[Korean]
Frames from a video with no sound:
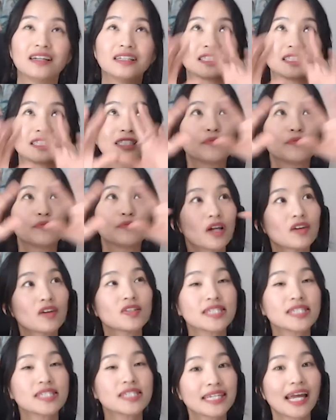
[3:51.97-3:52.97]
지금
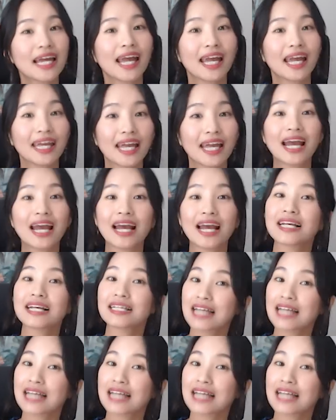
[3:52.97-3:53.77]
현재의